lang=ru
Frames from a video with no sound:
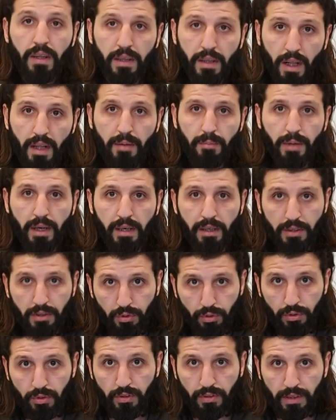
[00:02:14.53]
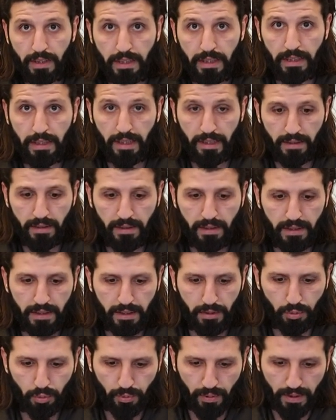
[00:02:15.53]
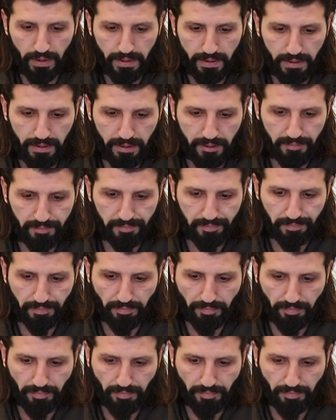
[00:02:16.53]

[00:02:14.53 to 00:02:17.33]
нормализуется эта ситуация.